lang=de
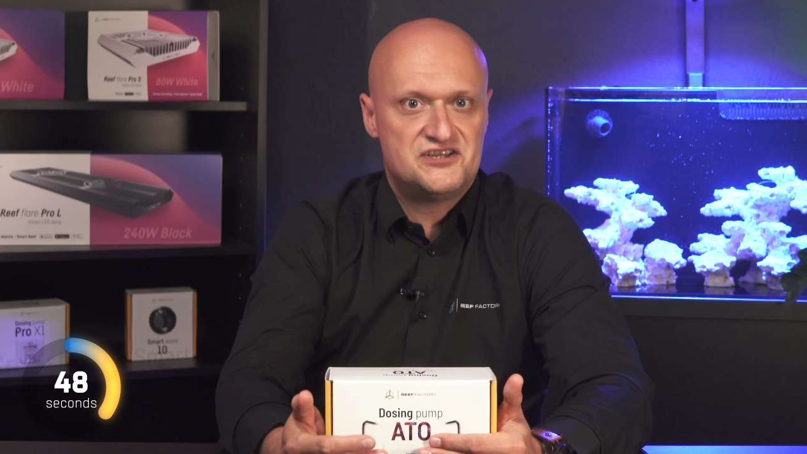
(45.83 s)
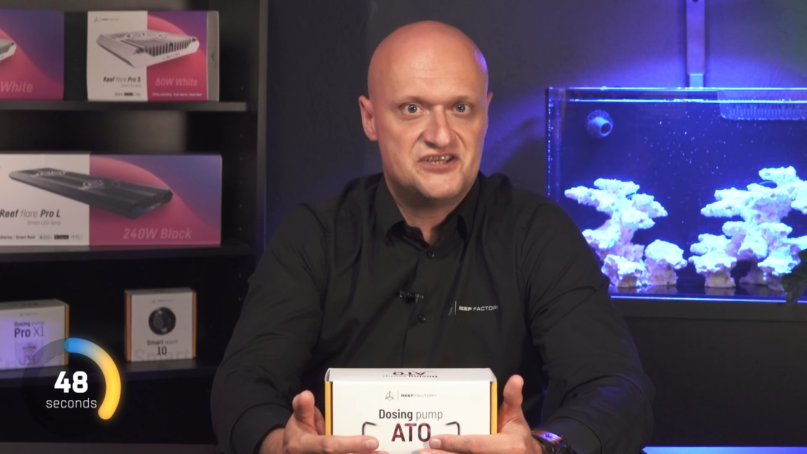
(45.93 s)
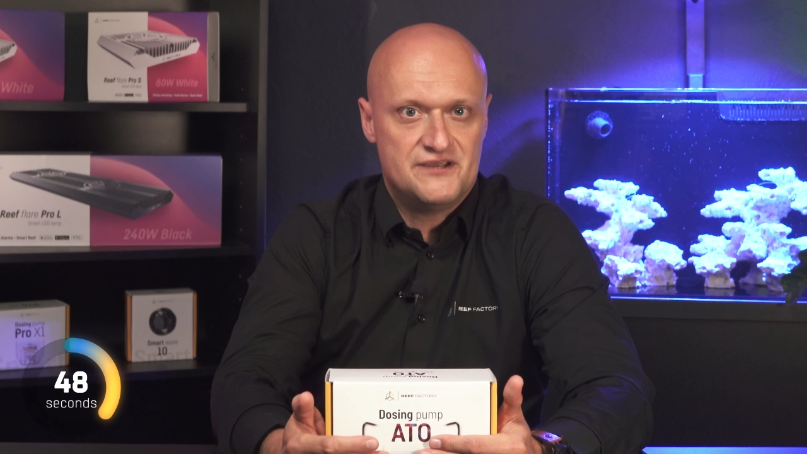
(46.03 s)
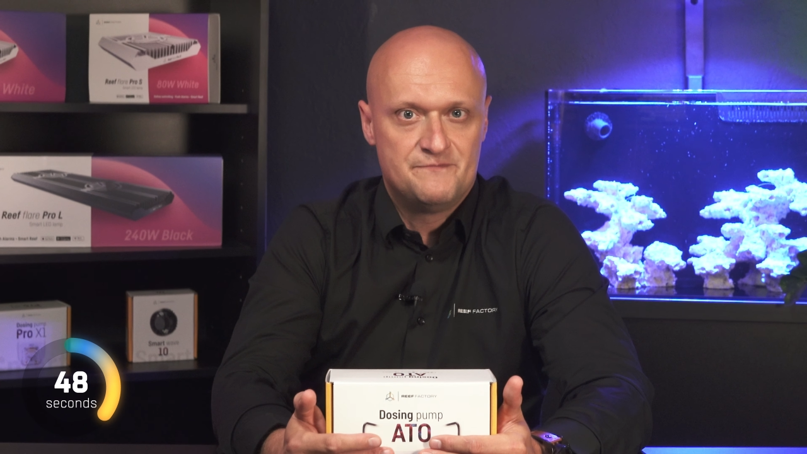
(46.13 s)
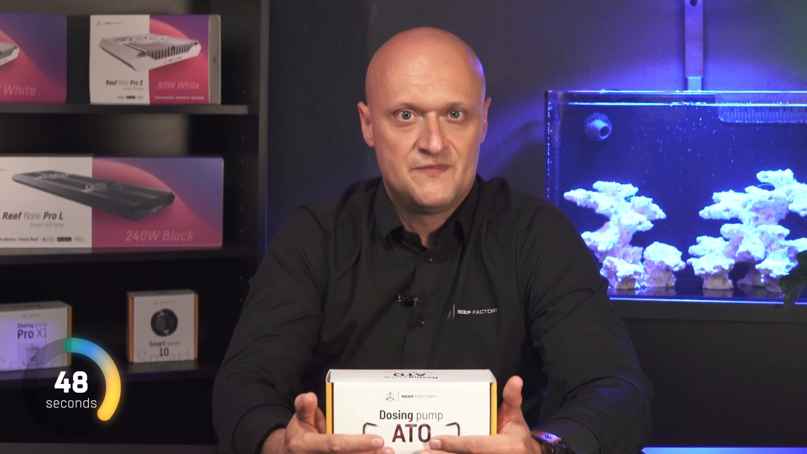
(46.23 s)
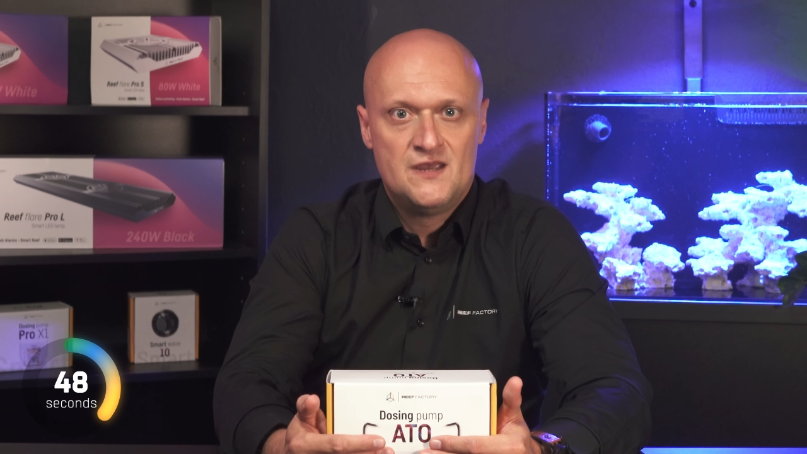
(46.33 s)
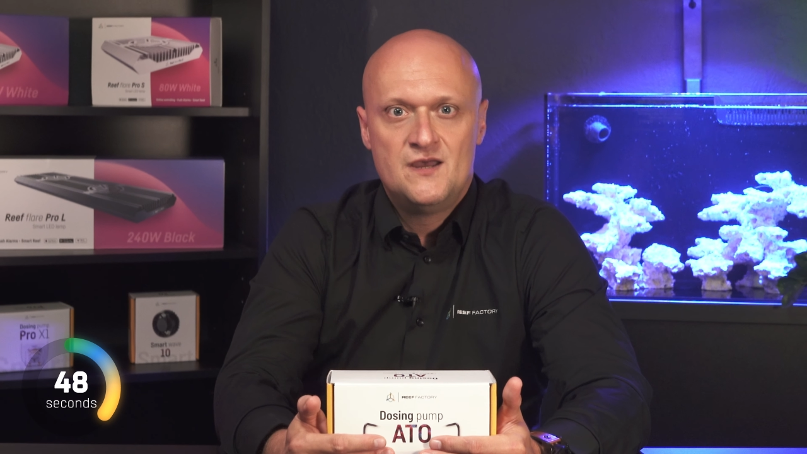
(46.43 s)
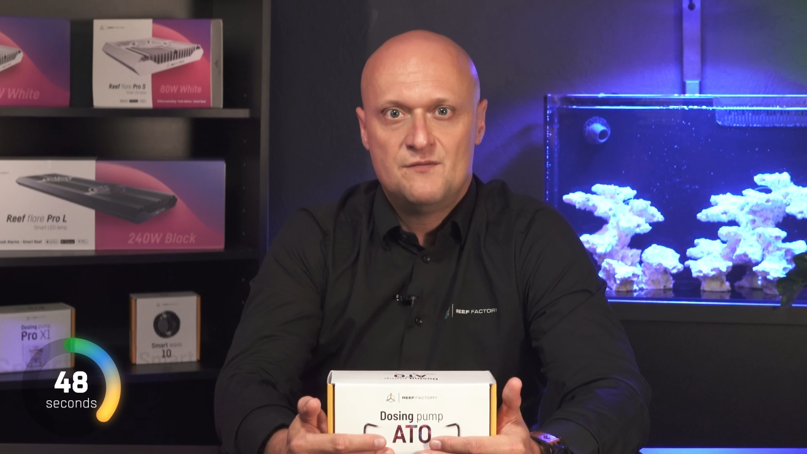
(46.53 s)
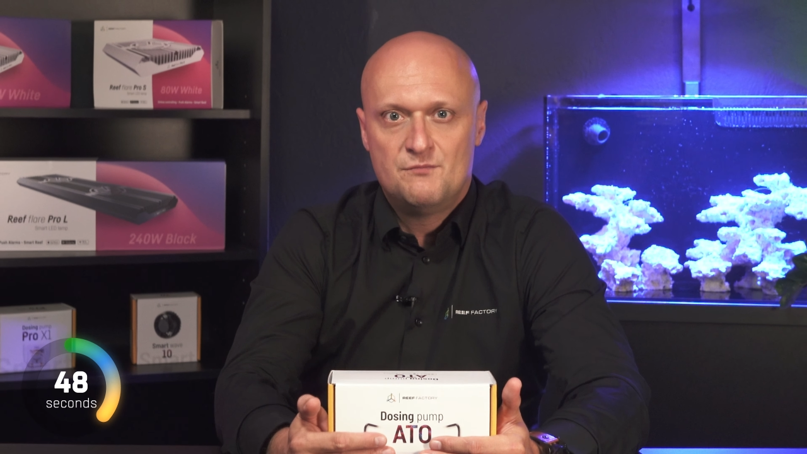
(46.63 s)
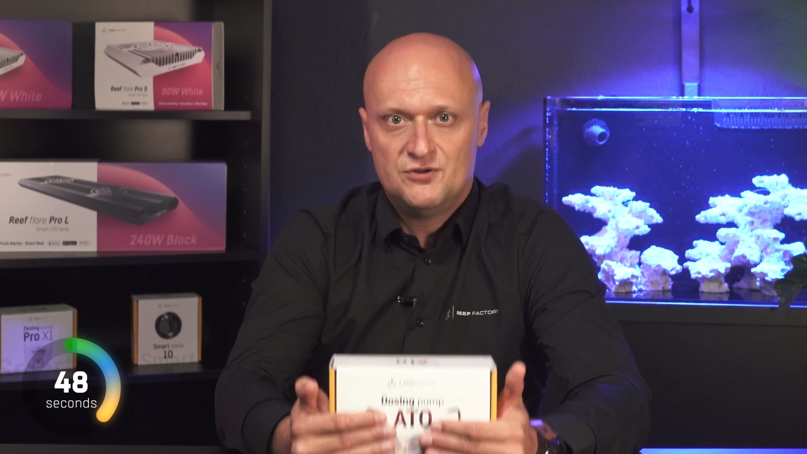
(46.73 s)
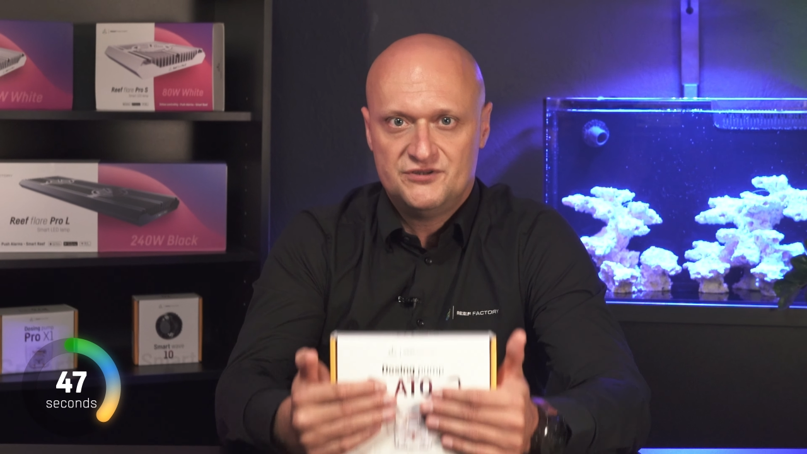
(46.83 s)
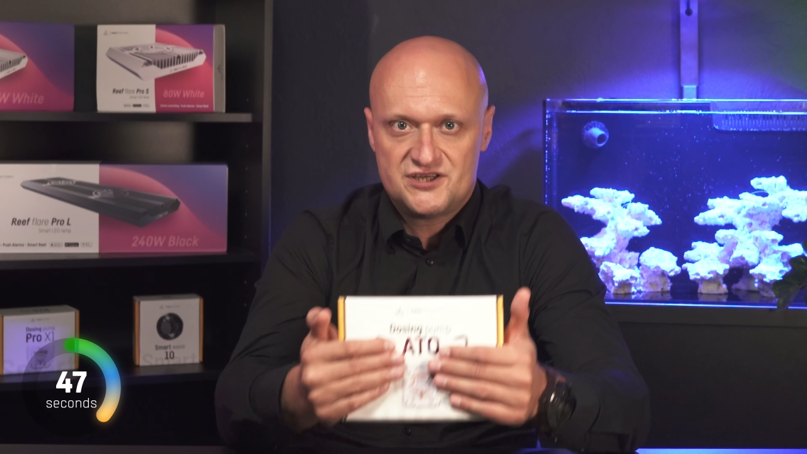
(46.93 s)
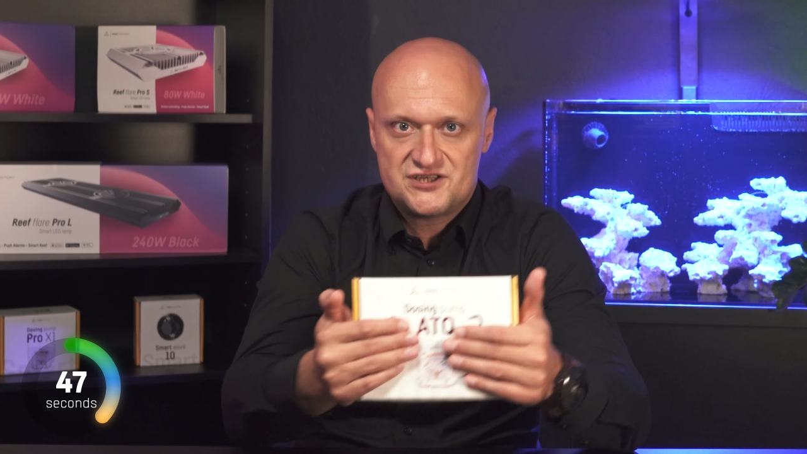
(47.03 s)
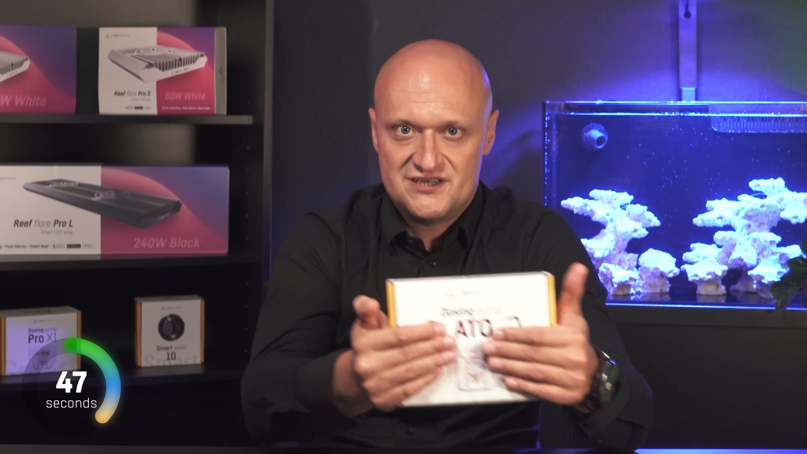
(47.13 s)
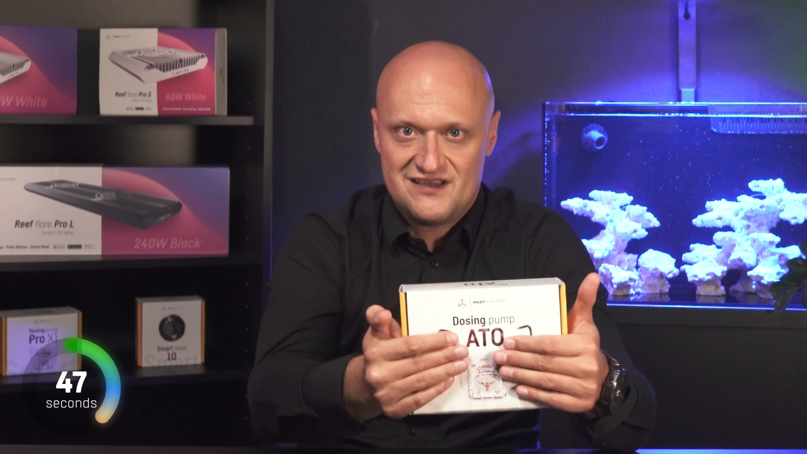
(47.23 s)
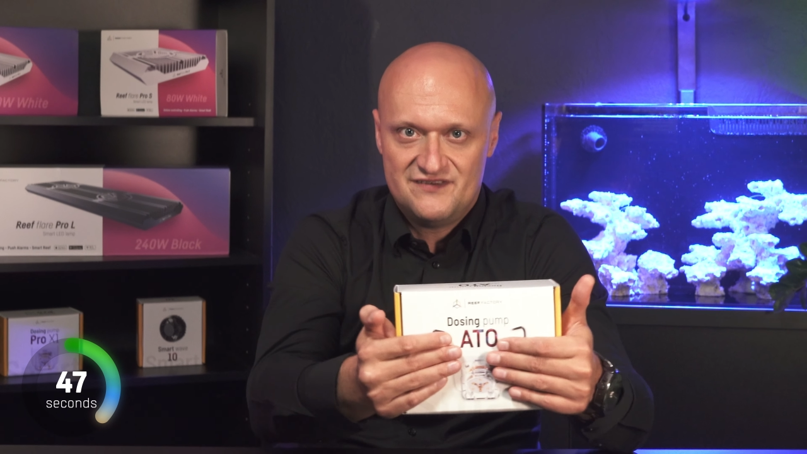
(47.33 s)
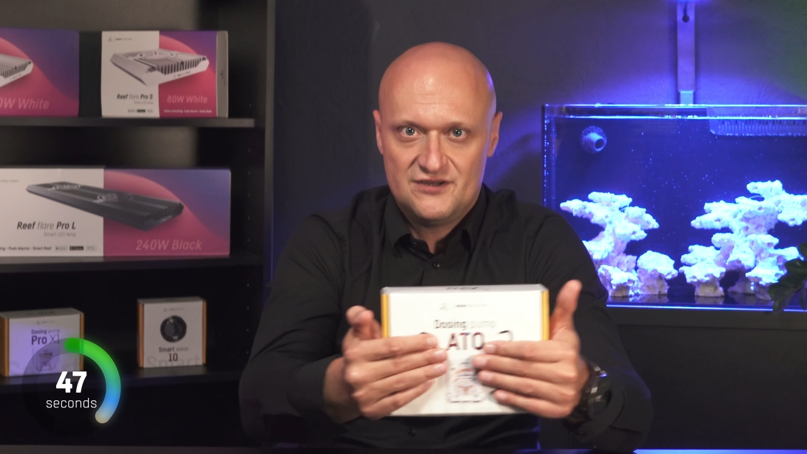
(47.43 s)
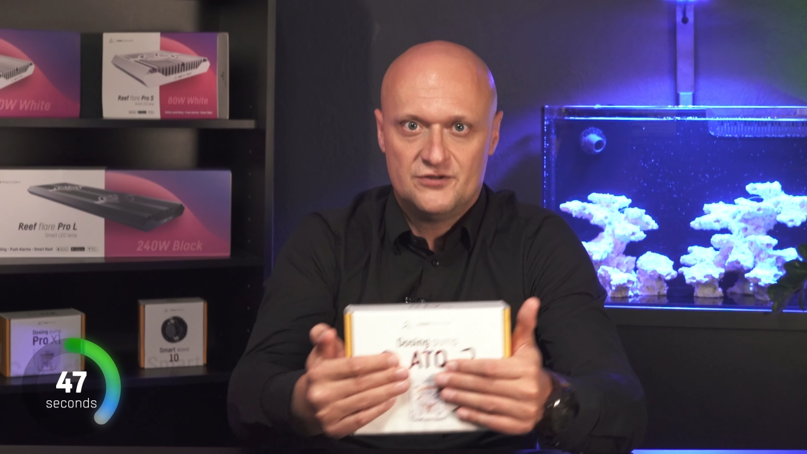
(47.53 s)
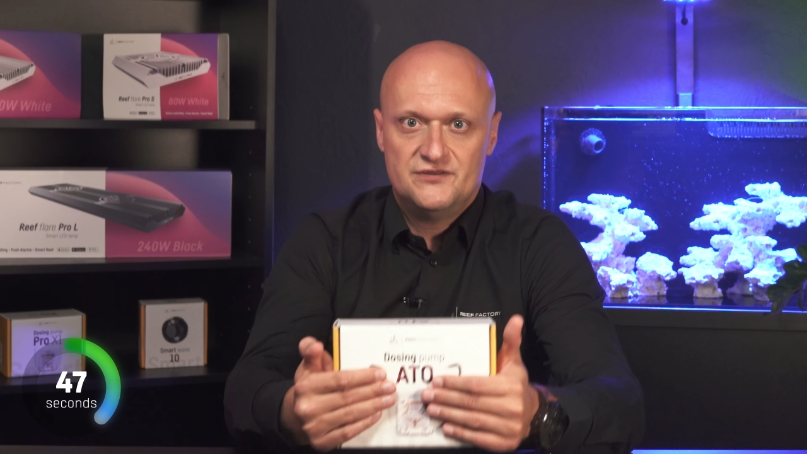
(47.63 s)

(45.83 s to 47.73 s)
hinzugefügten Wassermenge